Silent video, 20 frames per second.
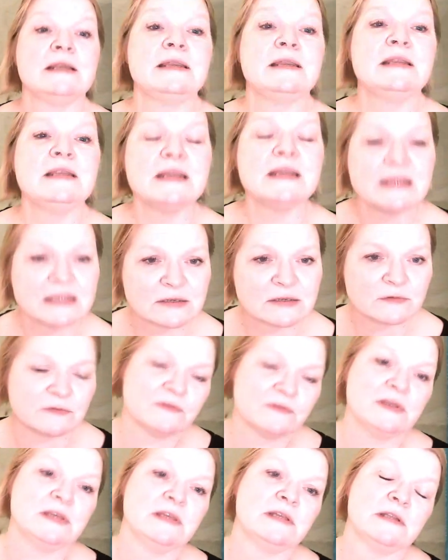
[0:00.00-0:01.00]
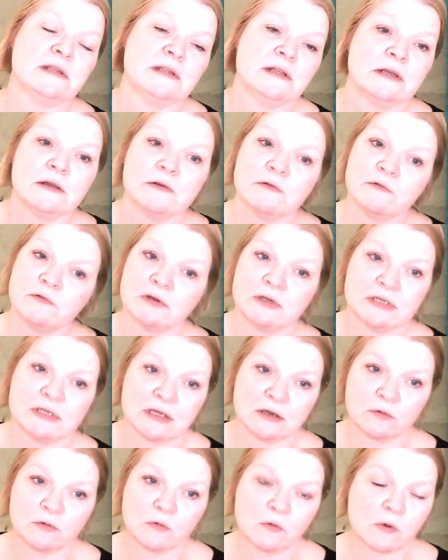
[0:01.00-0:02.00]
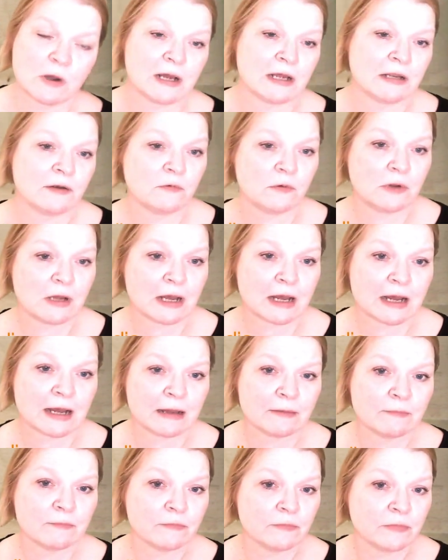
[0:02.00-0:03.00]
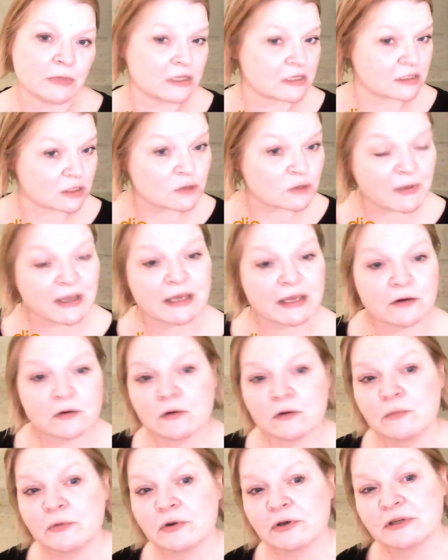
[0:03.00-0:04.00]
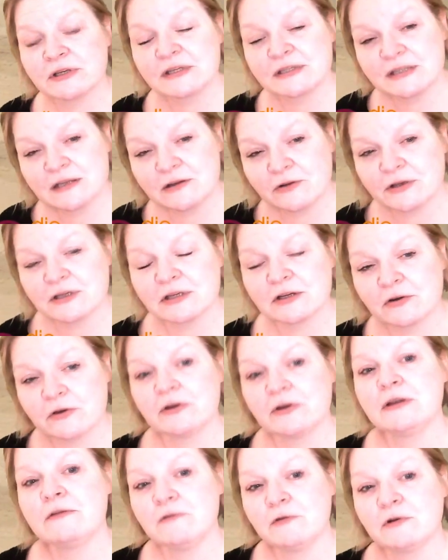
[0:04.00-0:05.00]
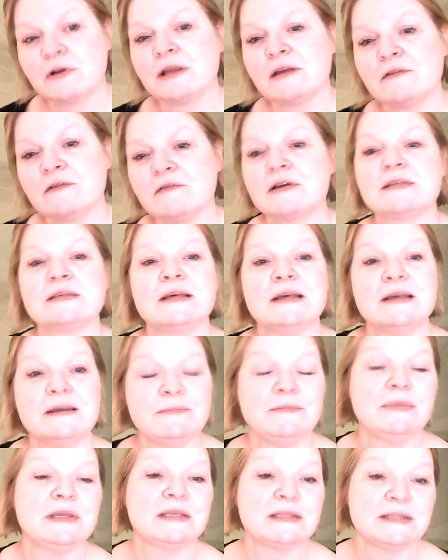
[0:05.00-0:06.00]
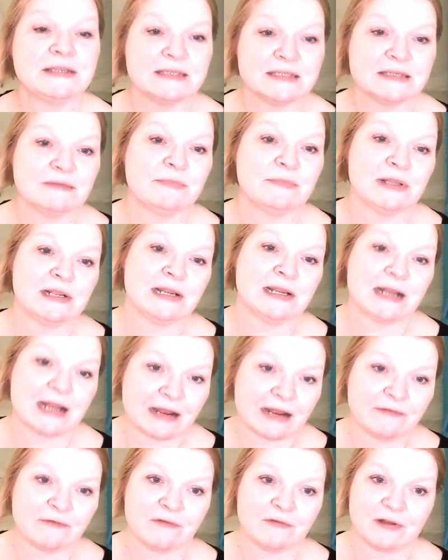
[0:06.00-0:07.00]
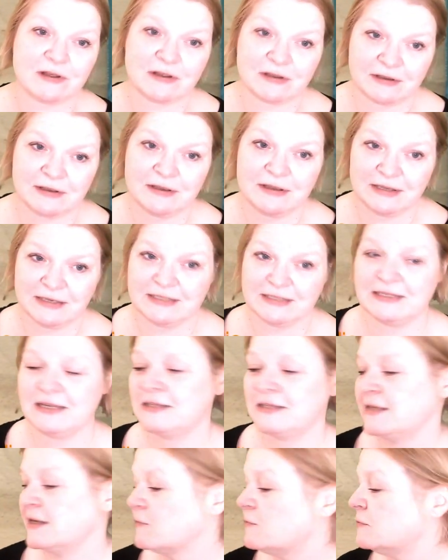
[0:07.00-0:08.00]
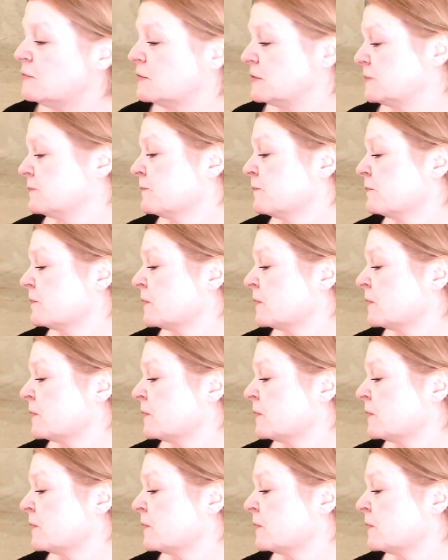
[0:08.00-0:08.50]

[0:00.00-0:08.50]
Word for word: die nicht so viel von Tarot-Ahnung haben, ins Gespräch kommen möchtest. Die Leute können wirklich was mit diesen Bildern anfangen. Sehr, sehr gut.